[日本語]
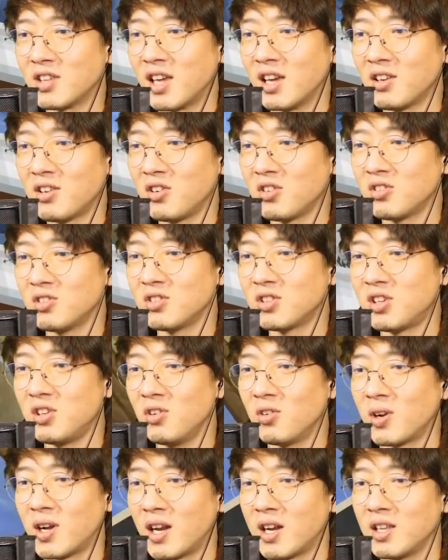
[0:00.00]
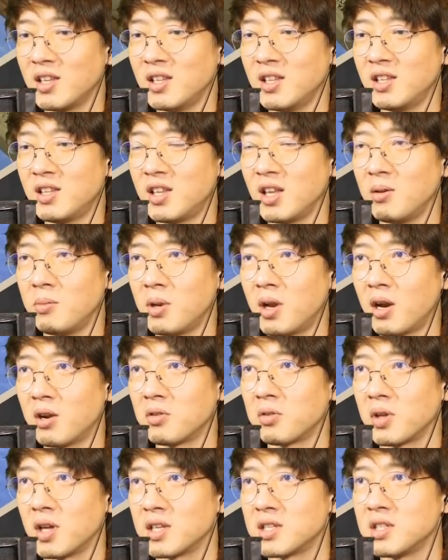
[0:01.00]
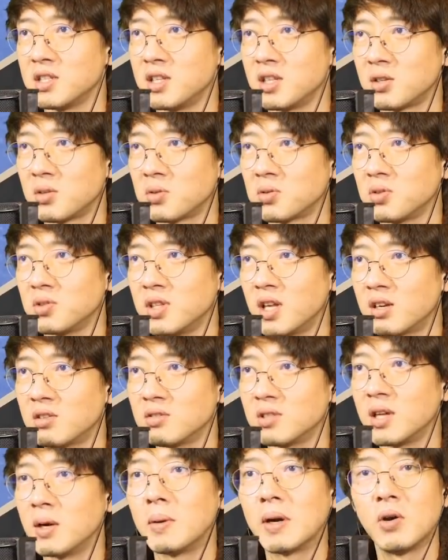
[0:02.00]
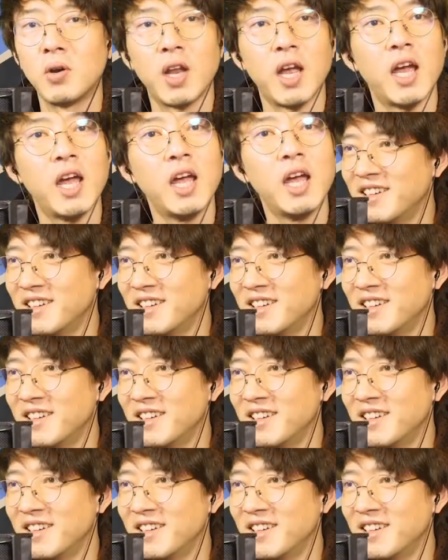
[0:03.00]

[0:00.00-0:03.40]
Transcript: 結局木を借りに行ってエメラルド稼いでってことになるんだわ、これ。